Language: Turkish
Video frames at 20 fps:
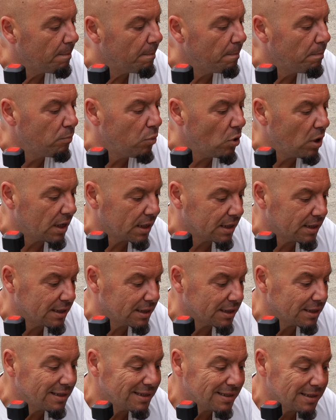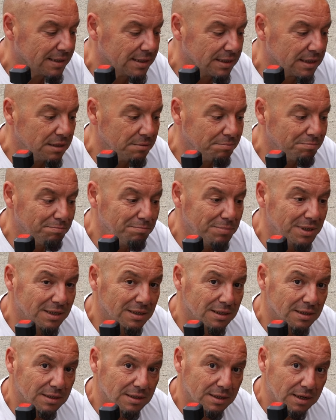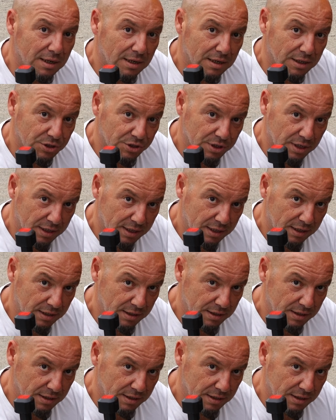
bu arkadaşın sesini bir tık daha aşağıya